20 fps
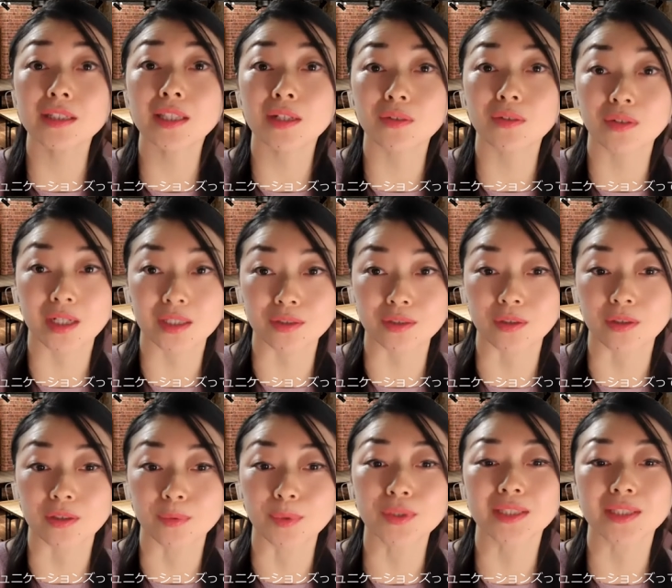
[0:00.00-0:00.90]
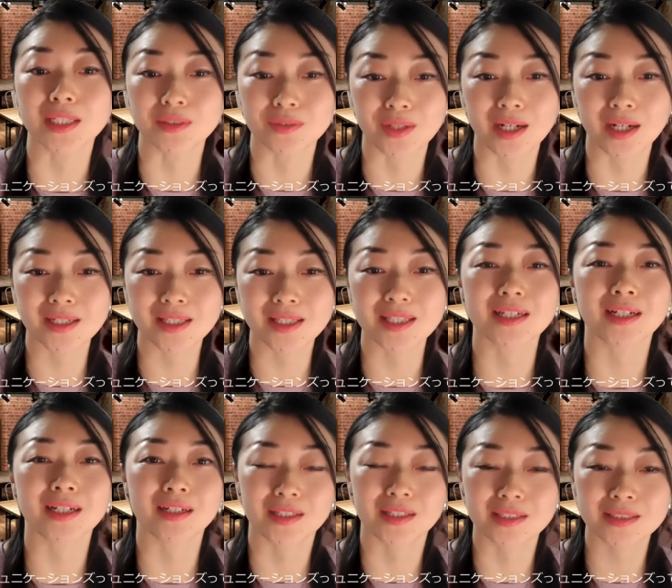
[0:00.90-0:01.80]
いだろうかと思ったのがきっ
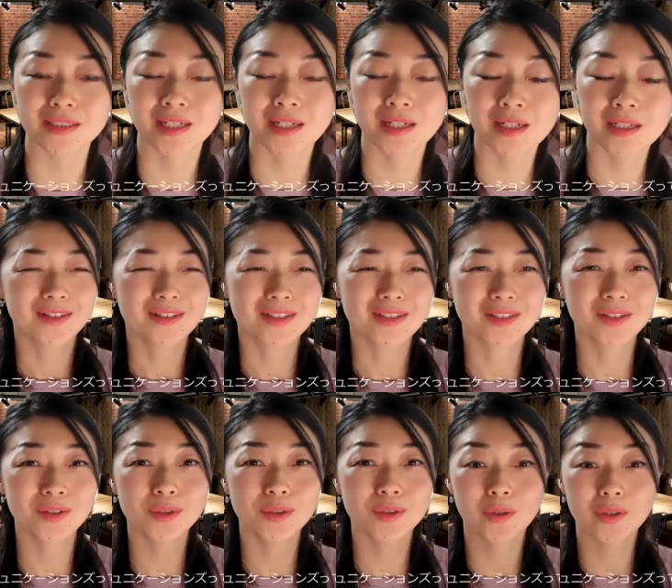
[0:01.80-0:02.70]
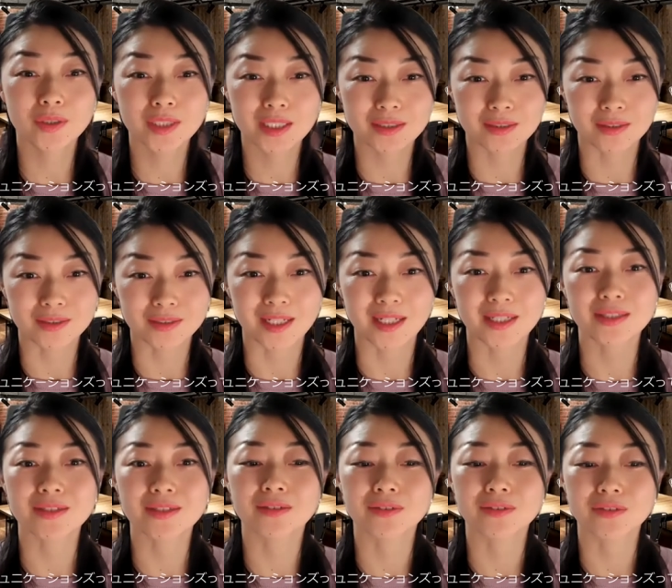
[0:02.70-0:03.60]
かけです。児童養護施設は退
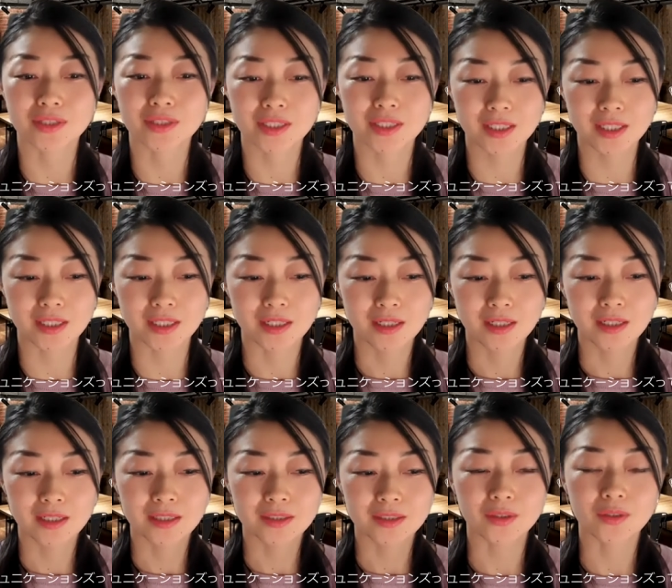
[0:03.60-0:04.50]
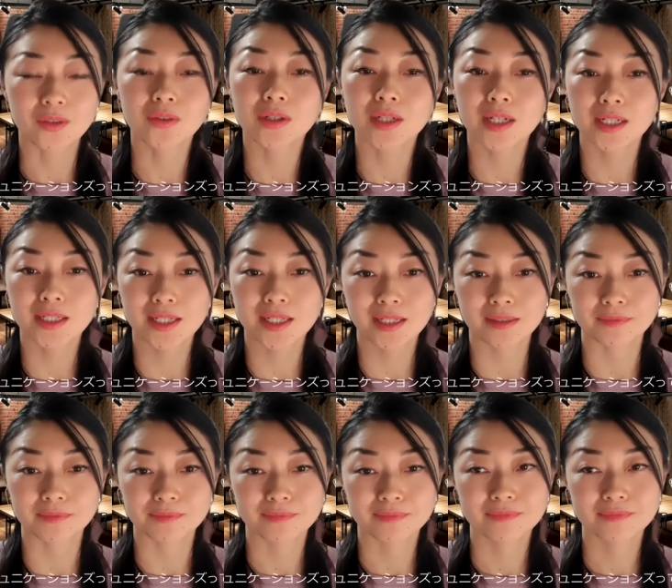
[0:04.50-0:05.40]
職しそこか
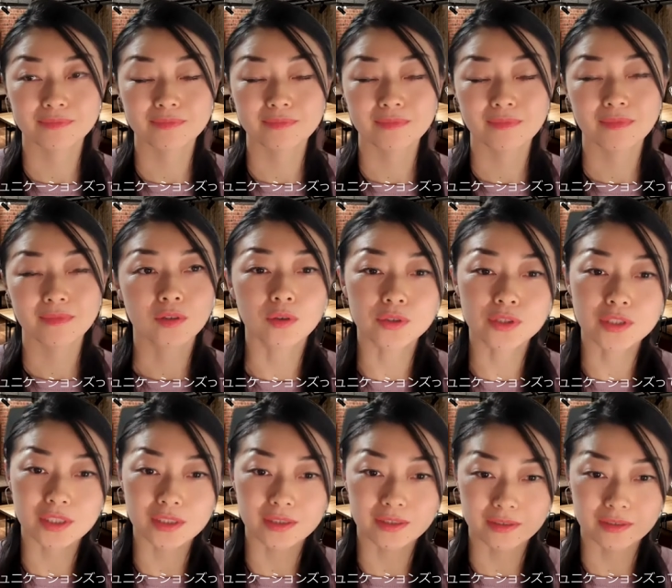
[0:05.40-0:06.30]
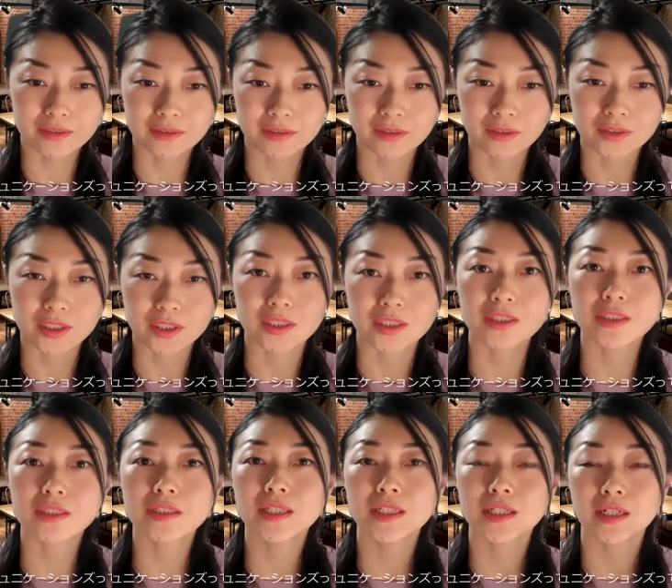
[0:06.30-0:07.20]
らコーチングそして
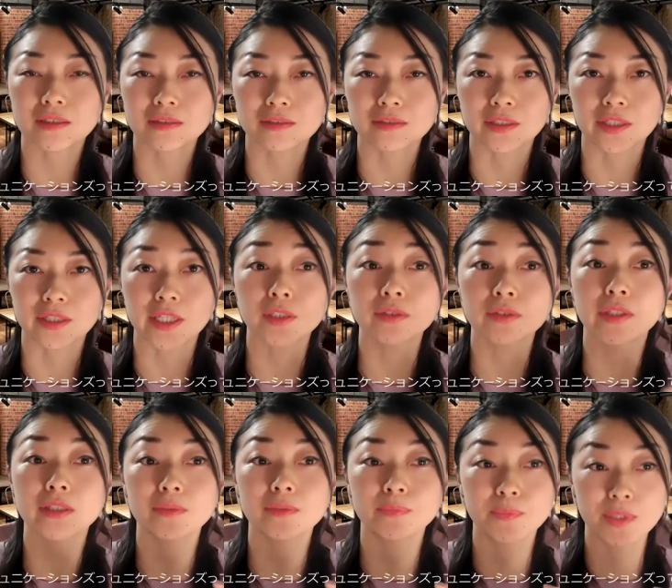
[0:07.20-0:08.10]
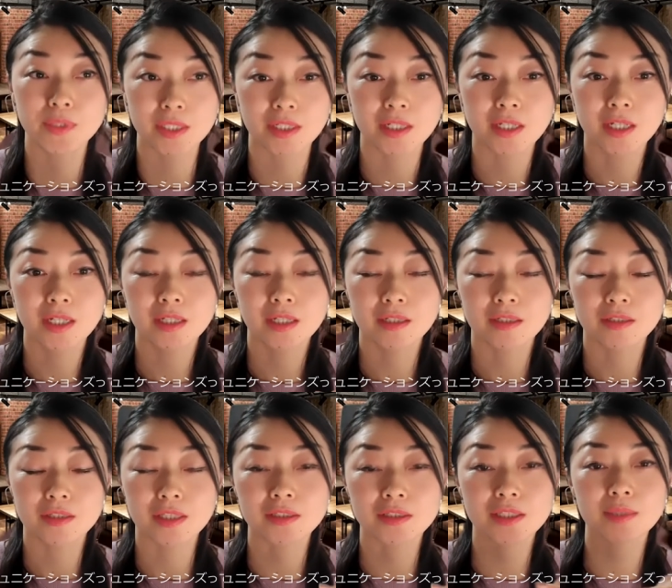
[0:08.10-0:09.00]
心理学 NLP
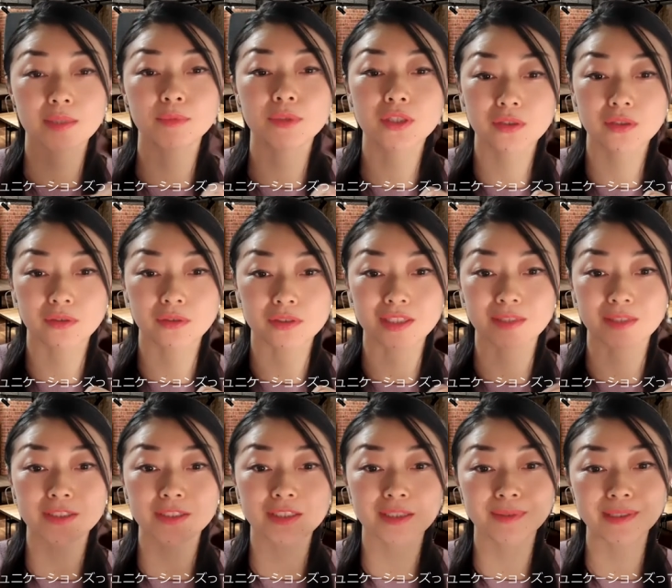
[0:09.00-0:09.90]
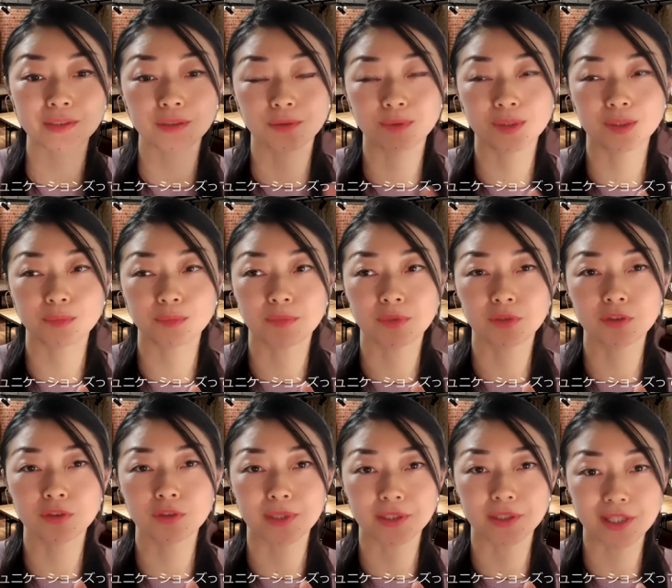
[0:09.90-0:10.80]
システム思考さまざまなも
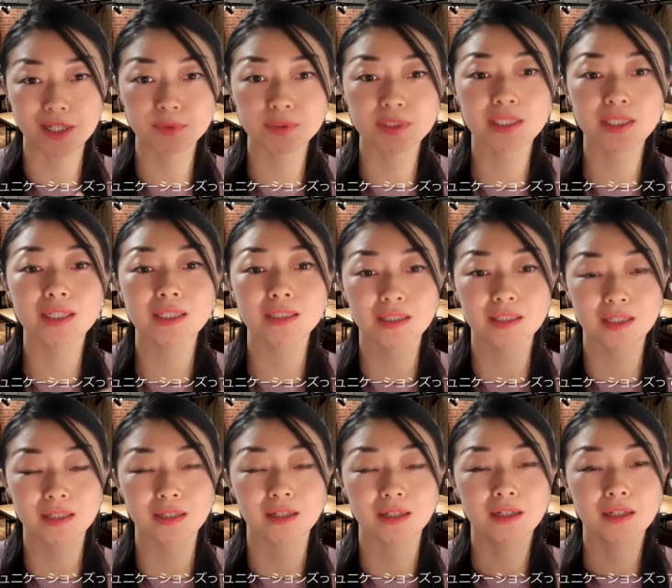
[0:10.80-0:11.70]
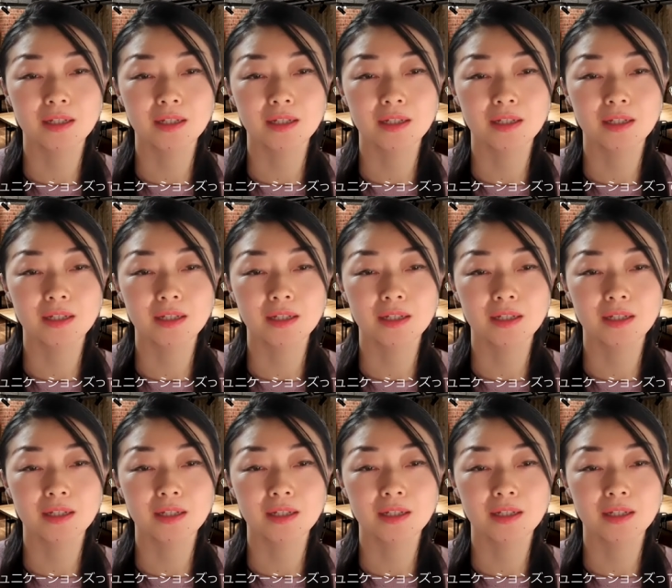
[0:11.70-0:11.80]
のを学ぶ中で